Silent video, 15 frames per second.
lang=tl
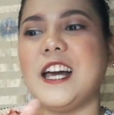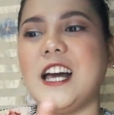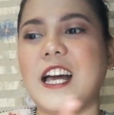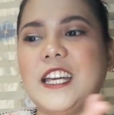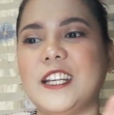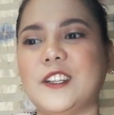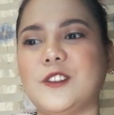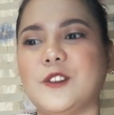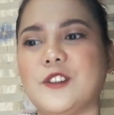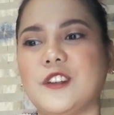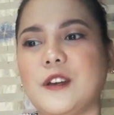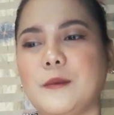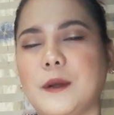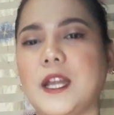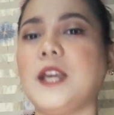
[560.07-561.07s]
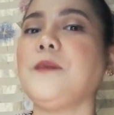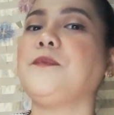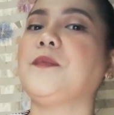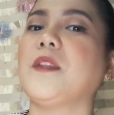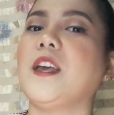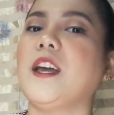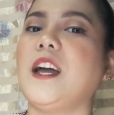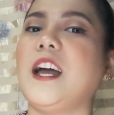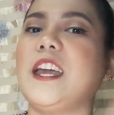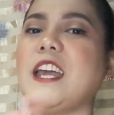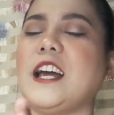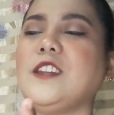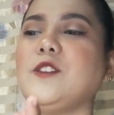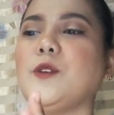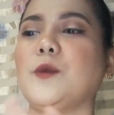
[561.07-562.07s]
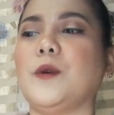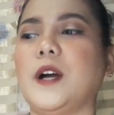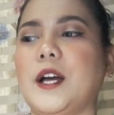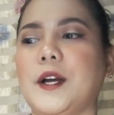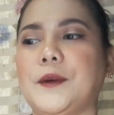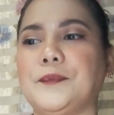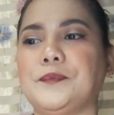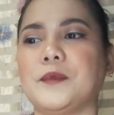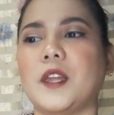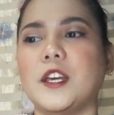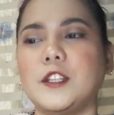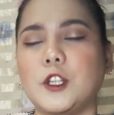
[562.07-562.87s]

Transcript: Ayan, so syempre, ayan, so um,